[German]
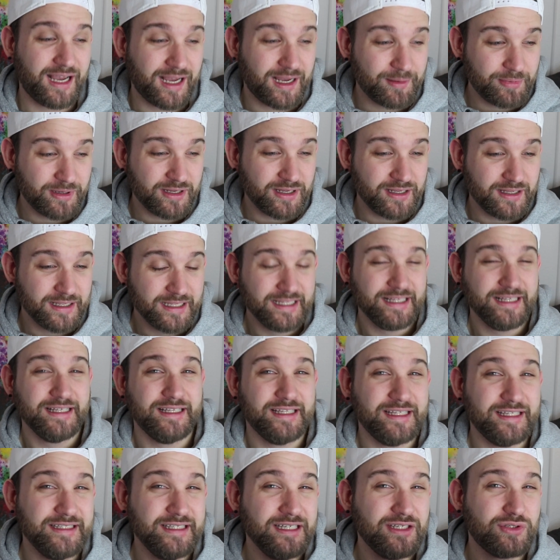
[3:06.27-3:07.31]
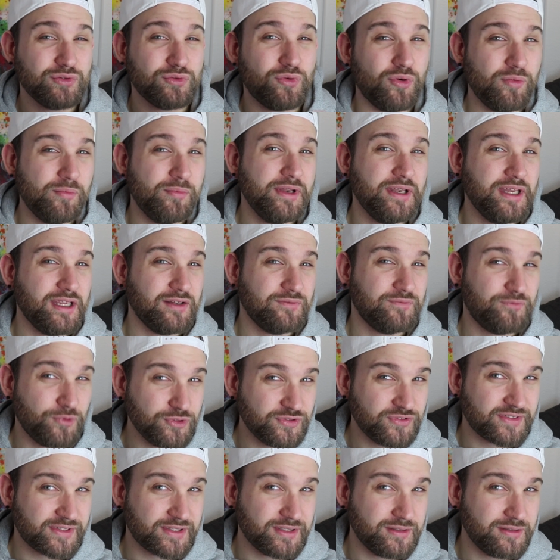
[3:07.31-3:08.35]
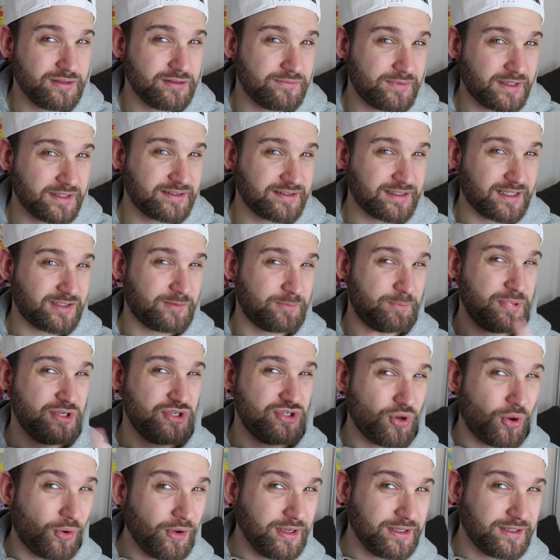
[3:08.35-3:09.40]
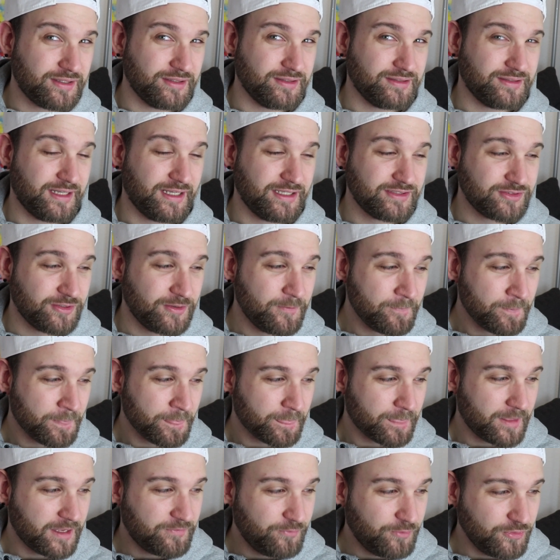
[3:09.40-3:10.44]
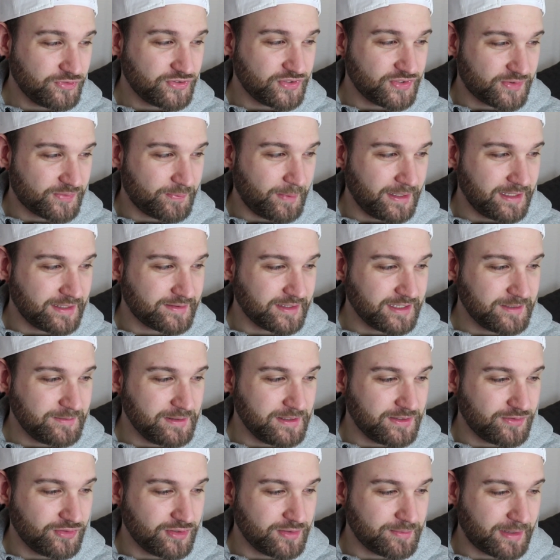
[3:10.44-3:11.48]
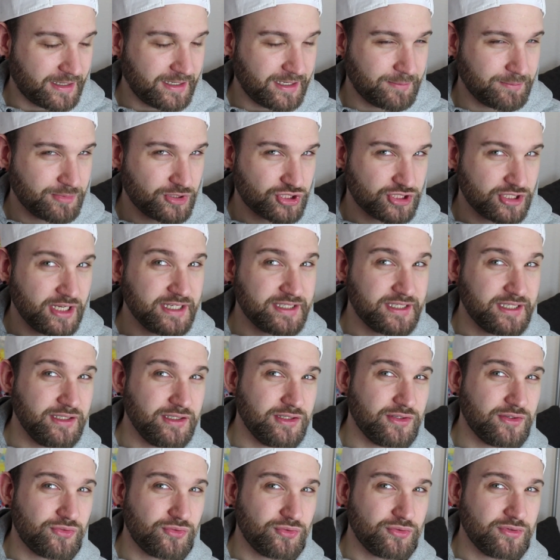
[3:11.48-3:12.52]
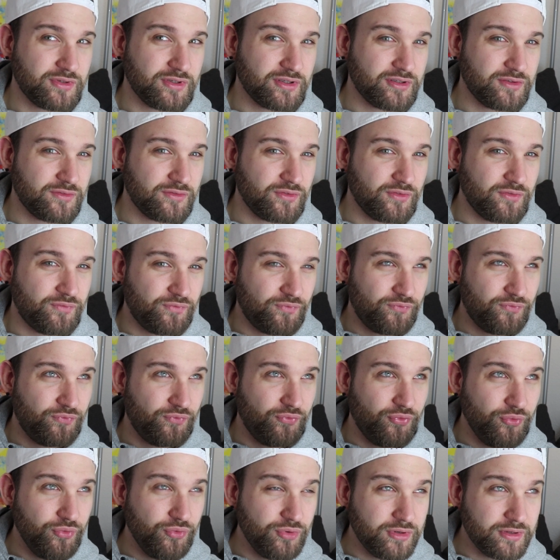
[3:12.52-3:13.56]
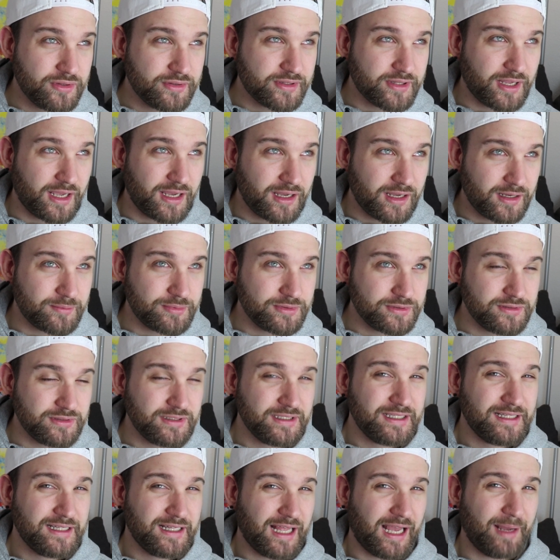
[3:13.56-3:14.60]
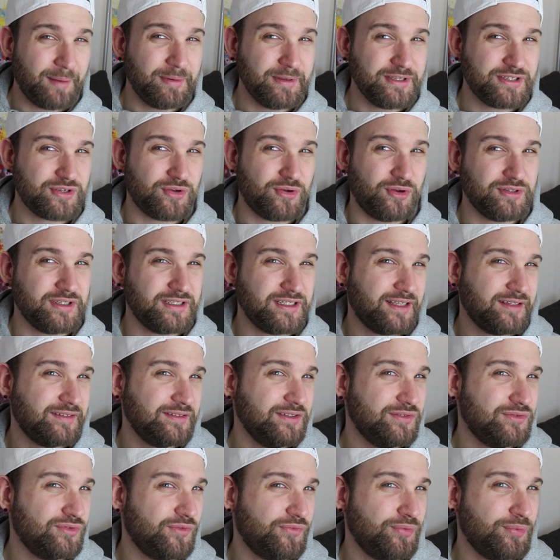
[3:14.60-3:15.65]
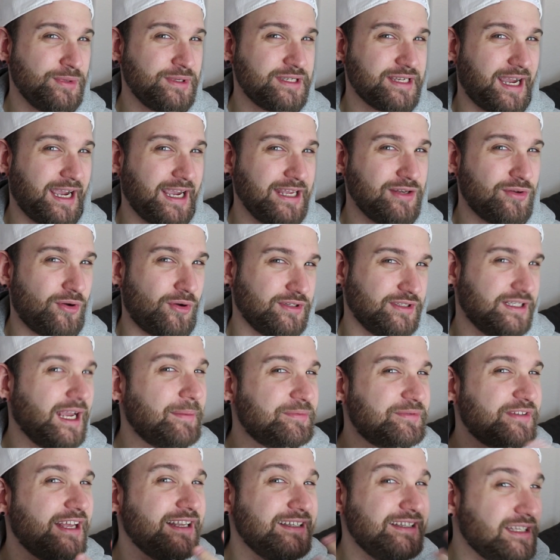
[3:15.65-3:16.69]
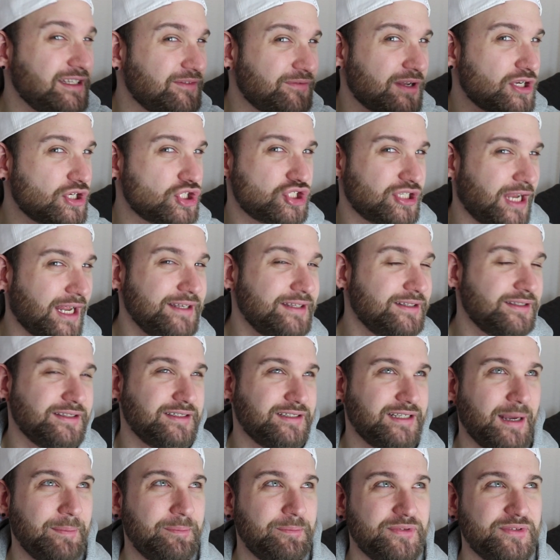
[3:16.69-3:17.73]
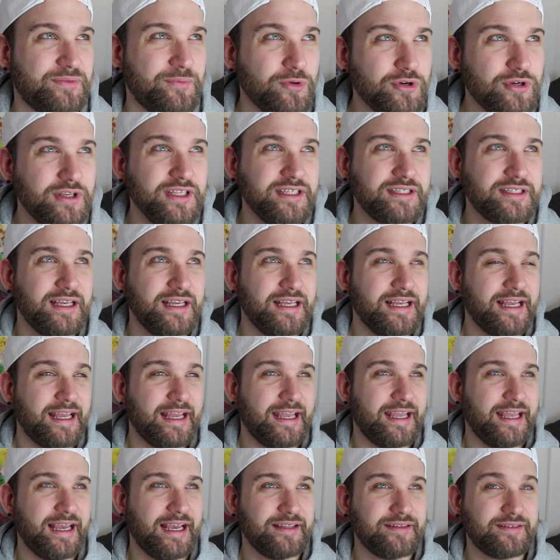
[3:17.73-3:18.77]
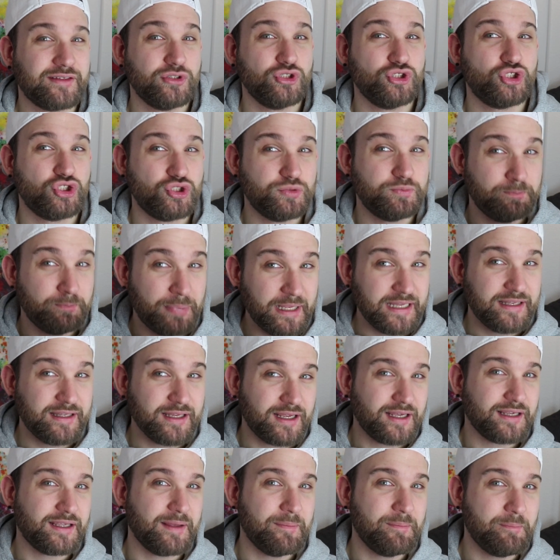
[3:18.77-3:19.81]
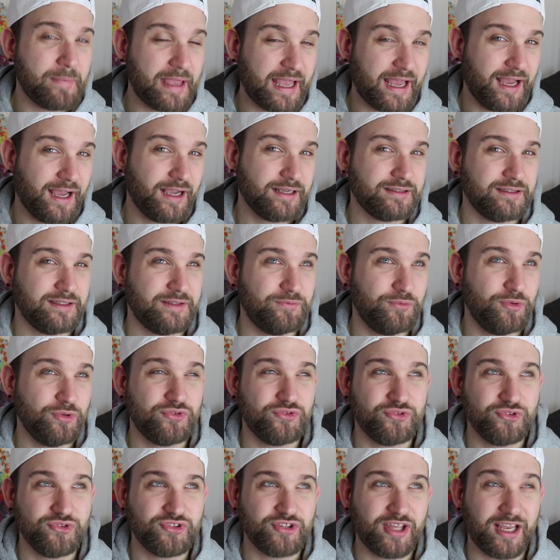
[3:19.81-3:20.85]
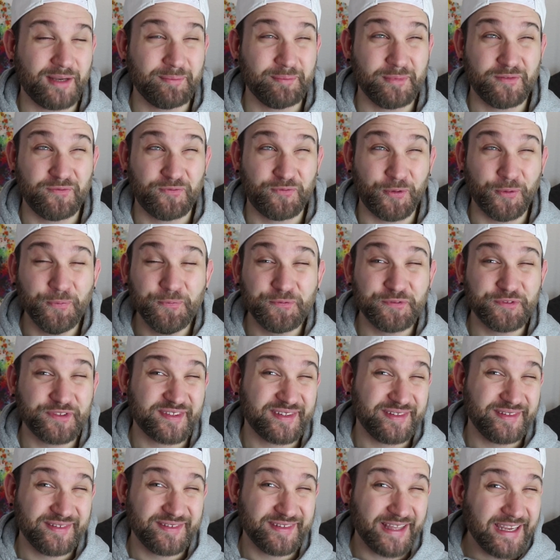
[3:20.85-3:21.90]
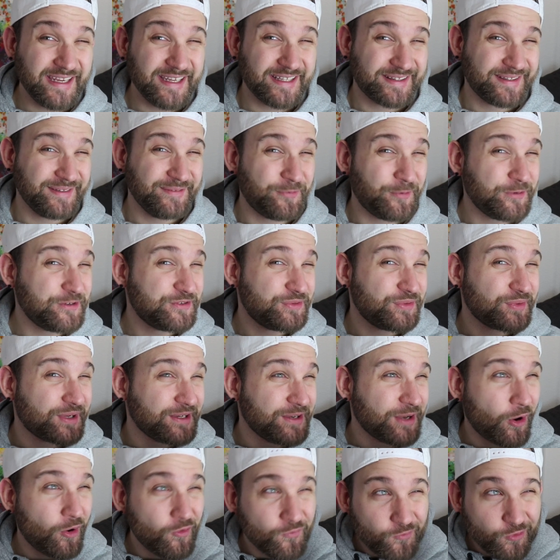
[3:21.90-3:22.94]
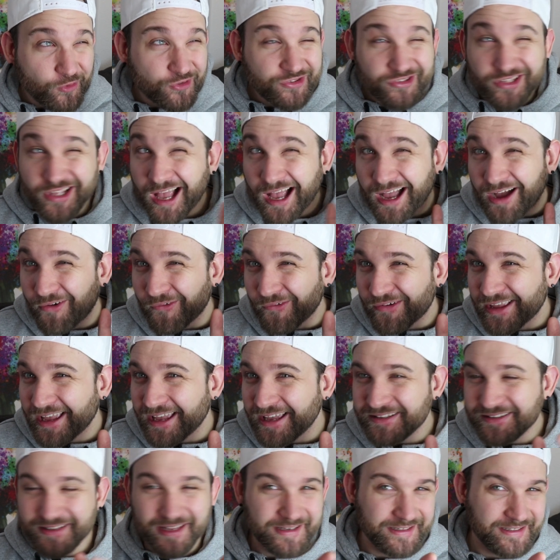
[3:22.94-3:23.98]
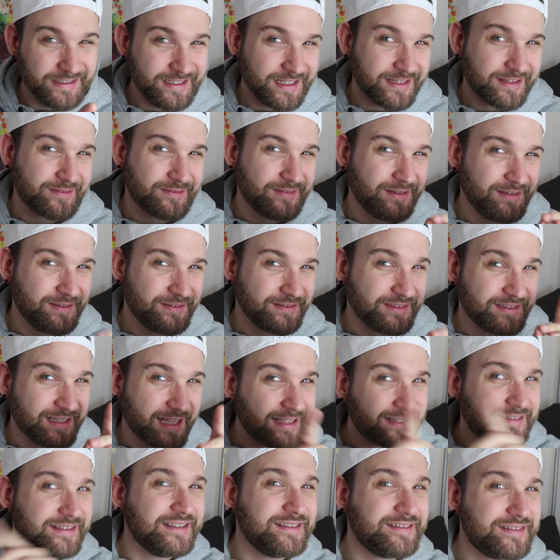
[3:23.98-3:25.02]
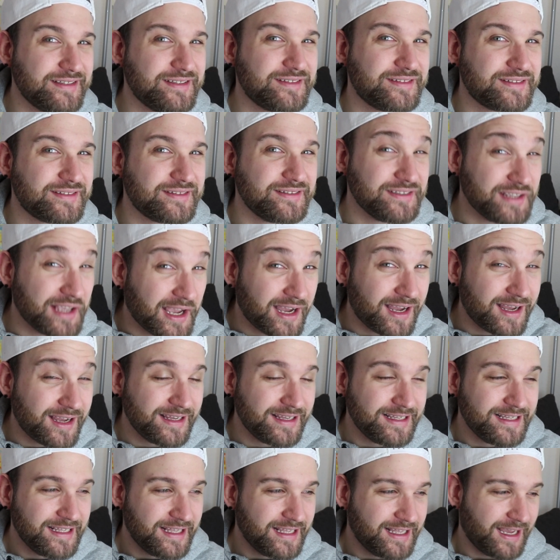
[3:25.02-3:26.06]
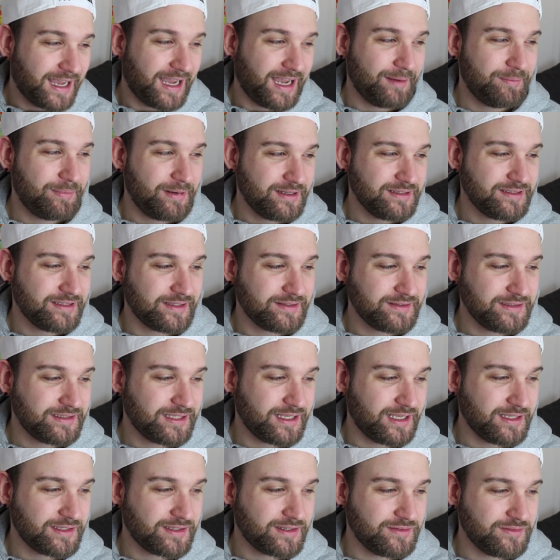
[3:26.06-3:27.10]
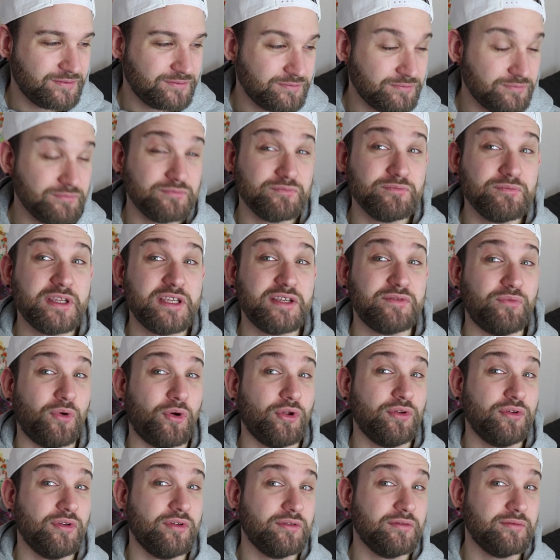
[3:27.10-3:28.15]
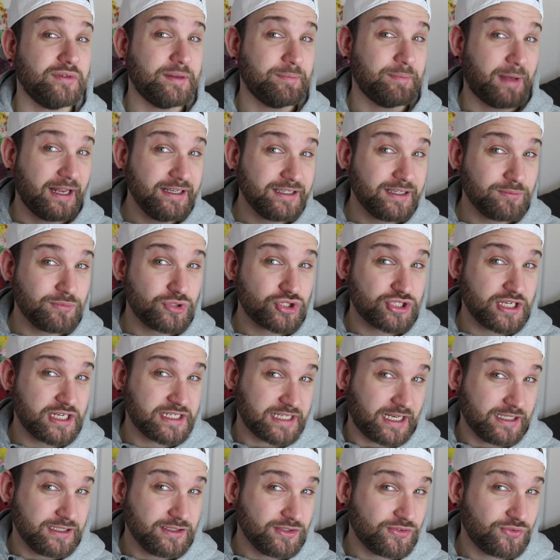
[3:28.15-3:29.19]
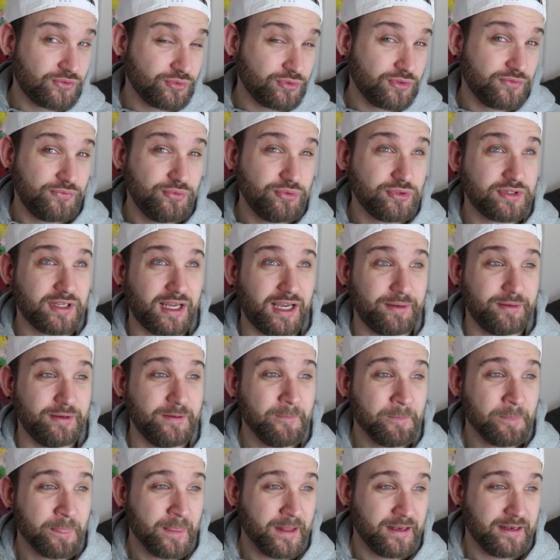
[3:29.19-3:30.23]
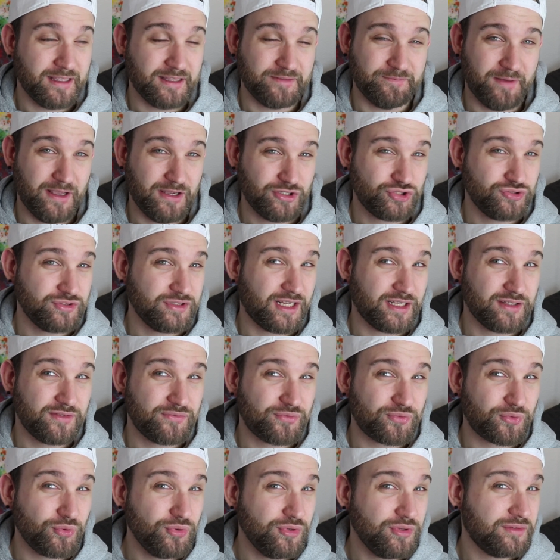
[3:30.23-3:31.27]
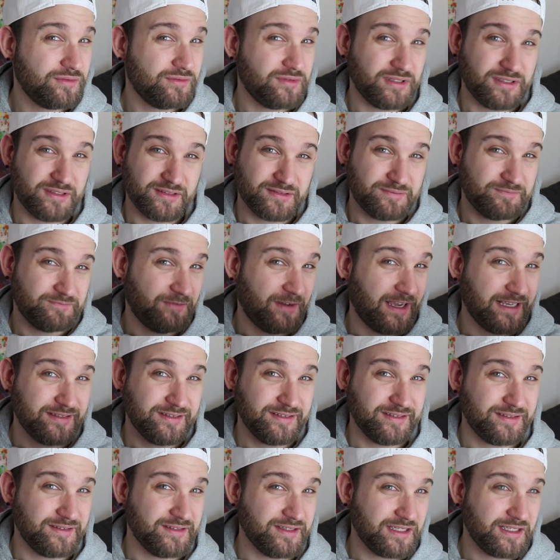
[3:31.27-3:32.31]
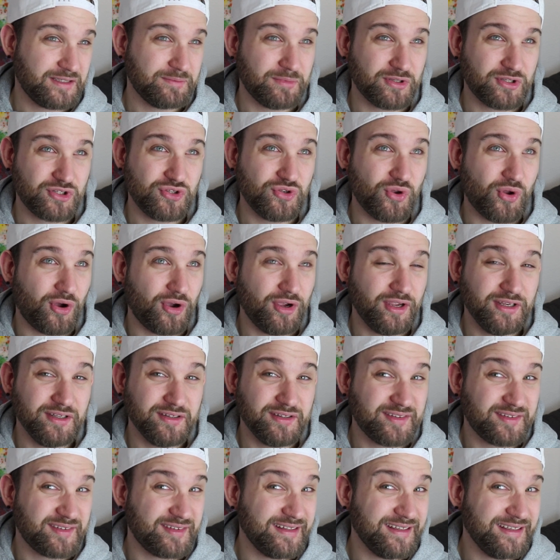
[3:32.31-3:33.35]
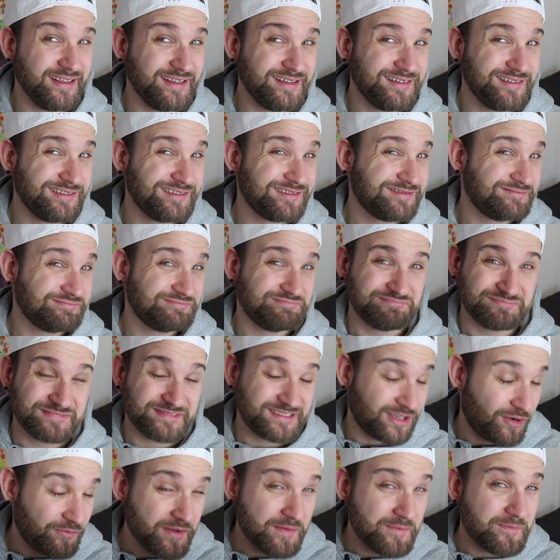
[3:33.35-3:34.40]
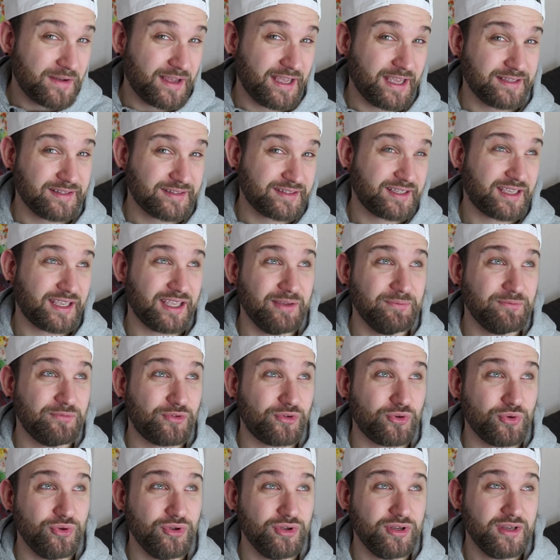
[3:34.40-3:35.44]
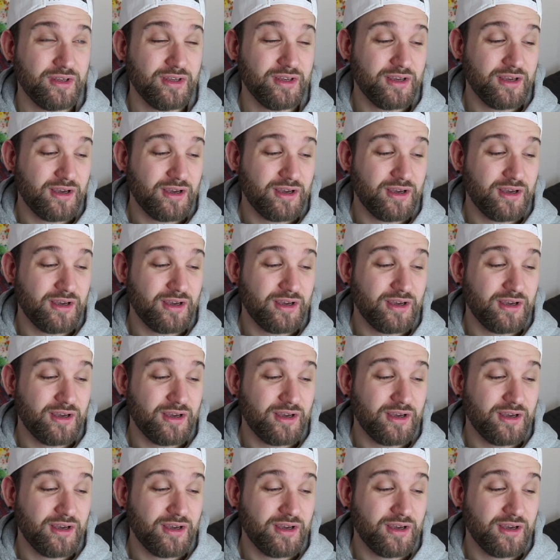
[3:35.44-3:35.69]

Aber nicht unbedingt wusste, was das bedeutet. Also ich wusste zwar, dass ich mich zu dem anderen Geschlecht hingezogen gefühlt habe, aber ich konnte das nicht so für mich einordnen. Ich habe es halt nicht verstanden. Ich habe es wirklich erst später gemerkt, ich würde so sagen mit 15, 16, wo ich so genau wusste, ah okay, Danny, jetzt äh, das ist es, ja. Aber dass ich halt mich von dem anderen Geschlecht angezogen gefühlt habe, das war schon ganz früh. Ich weiß es nicht, mit 9, 10, auf jeden Fall extrem früh.